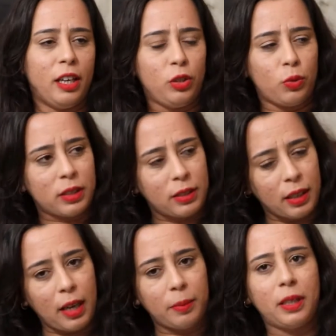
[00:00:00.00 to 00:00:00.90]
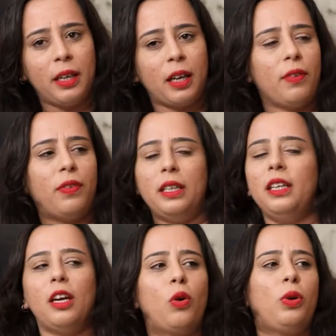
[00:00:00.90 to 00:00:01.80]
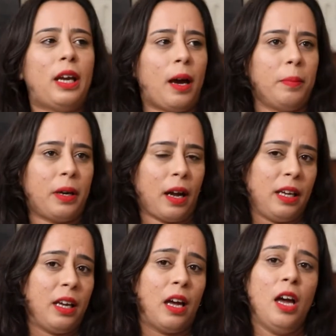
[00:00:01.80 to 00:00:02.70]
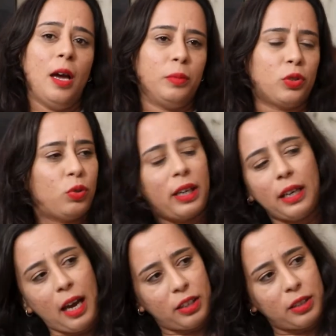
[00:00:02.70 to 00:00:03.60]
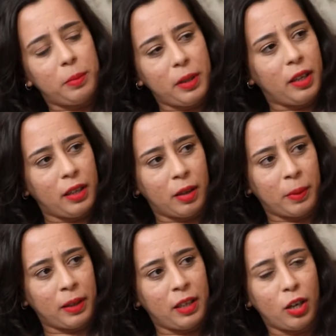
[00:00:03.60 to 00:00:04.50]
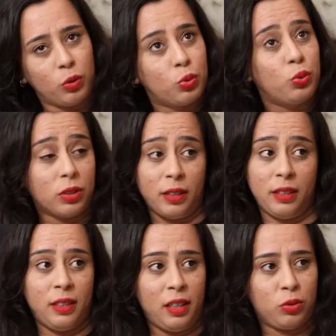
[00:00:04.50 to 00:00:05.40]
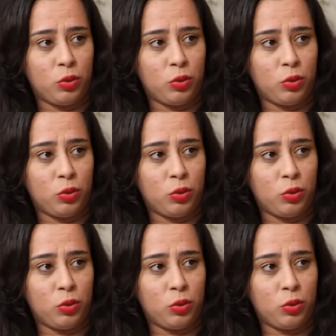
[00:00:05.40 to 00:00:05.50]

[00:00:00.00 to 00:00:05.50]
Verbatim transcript: ان يوصلها بطريقه فنيه واللي يعبر عليها تكون كان حاجه باهيه معناها وتوصل للناس